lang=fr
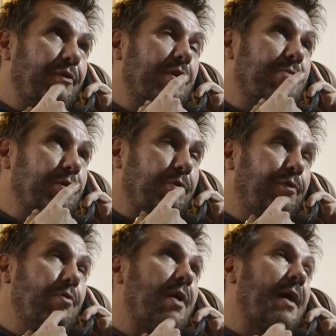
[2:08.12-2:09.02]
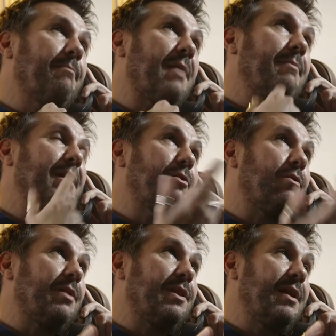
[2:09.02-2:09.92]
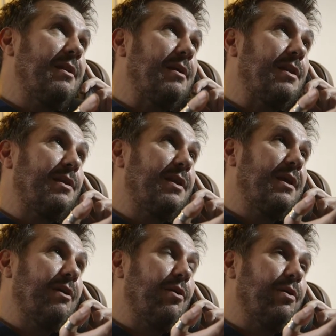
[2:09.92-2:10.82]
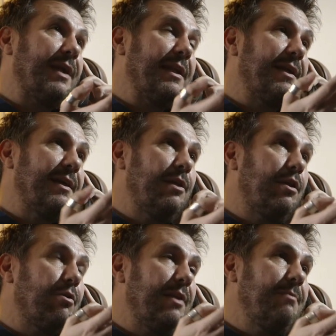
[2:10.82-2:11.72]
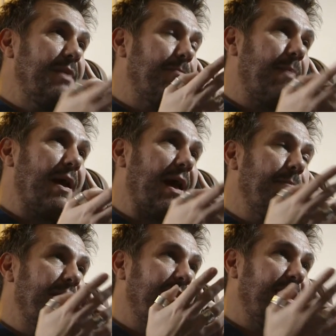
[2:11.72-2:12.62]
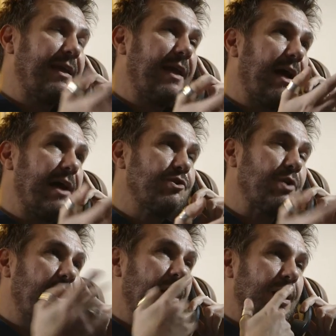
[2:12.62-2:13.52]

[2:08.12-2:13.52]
François Truffaut, un, metteur en scène, c'est euh, quelqu'un qui ne se limite pas à mettre des cadrages